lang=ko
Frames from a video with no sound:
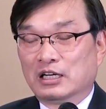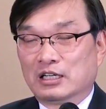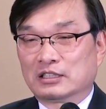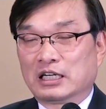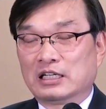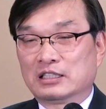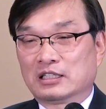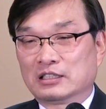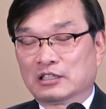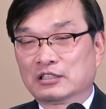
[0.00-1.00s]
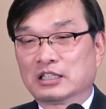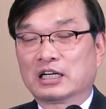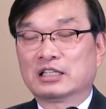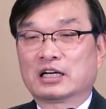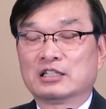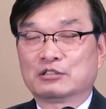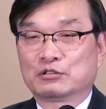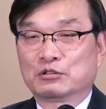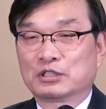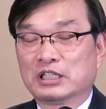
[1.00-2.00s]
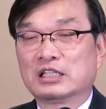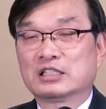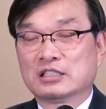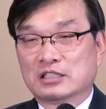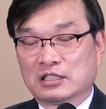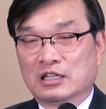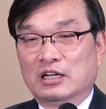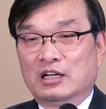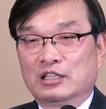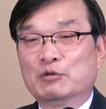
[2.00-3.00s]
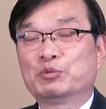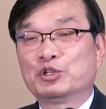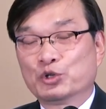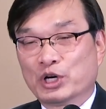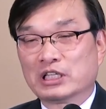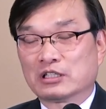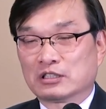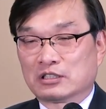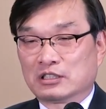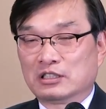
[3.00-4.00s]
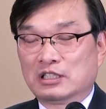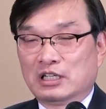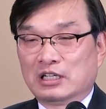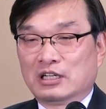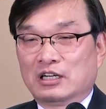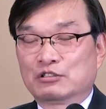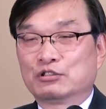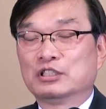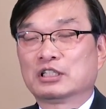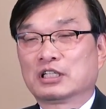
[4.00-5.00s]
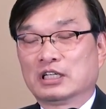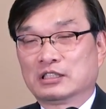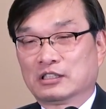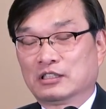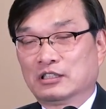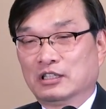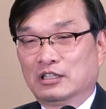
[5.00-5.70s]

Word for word: 아, 잘 성장해 나갈 수 있도록 이끄는 내 필요한 것들을 어, 주님께서